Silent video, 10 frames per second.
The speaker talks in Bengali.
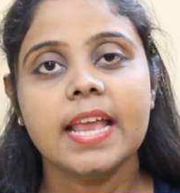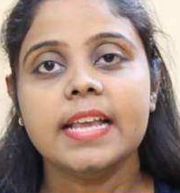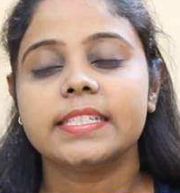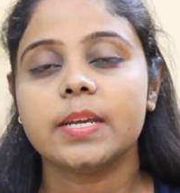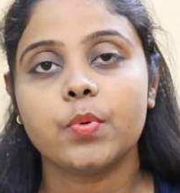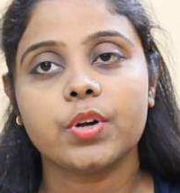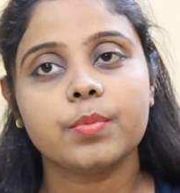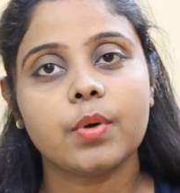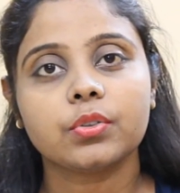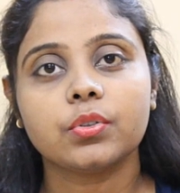সেই
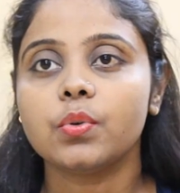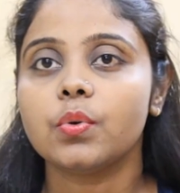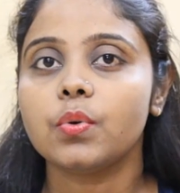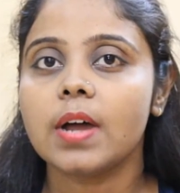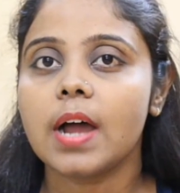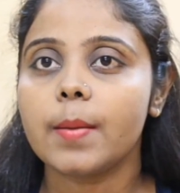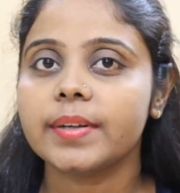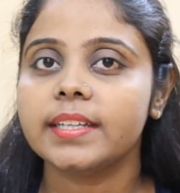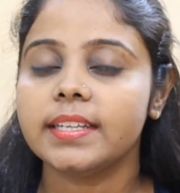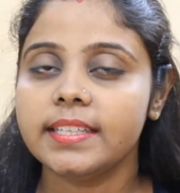পরিবর্তনগুলো
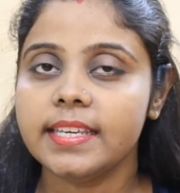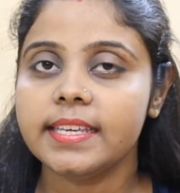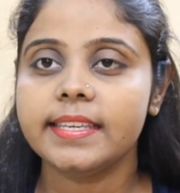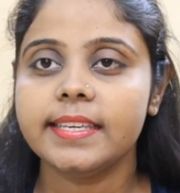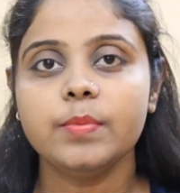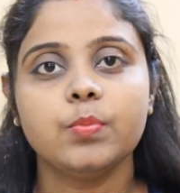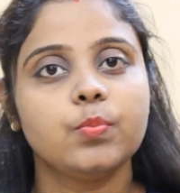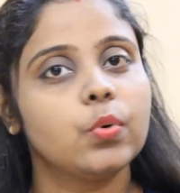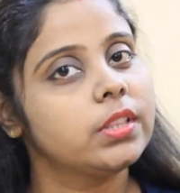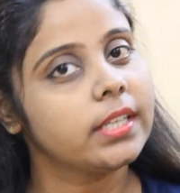আমাদের কি কি
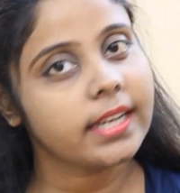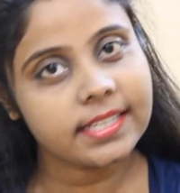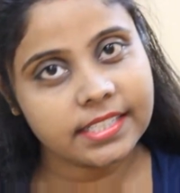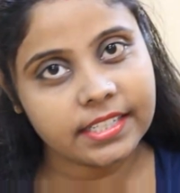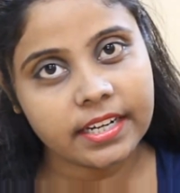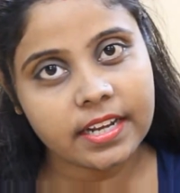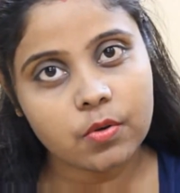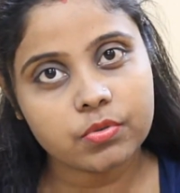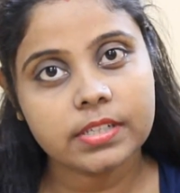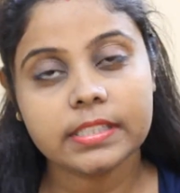প্রত্যেকে জেনে নেওয়া
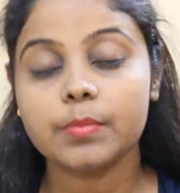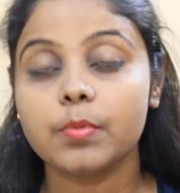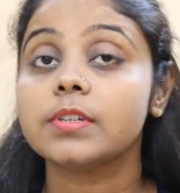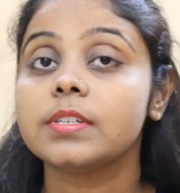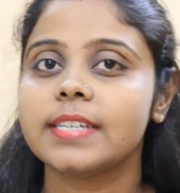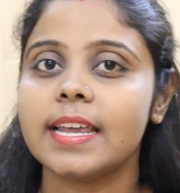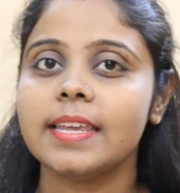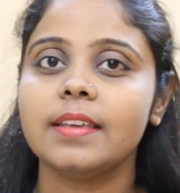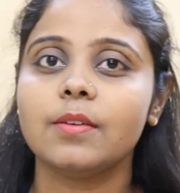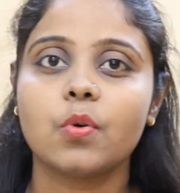উচিত এবং সেই
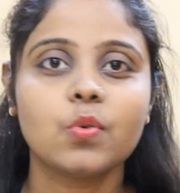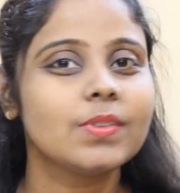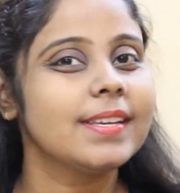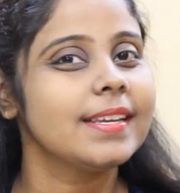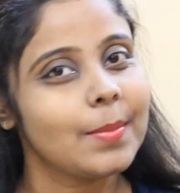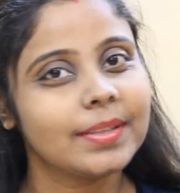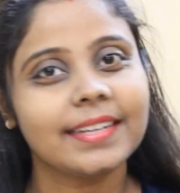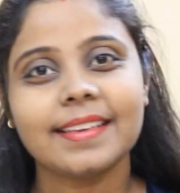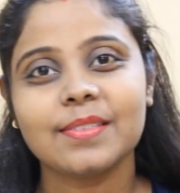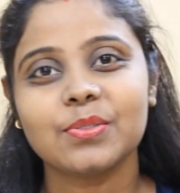অনুযায়ী
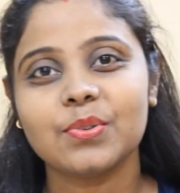আমাদের কিন্তু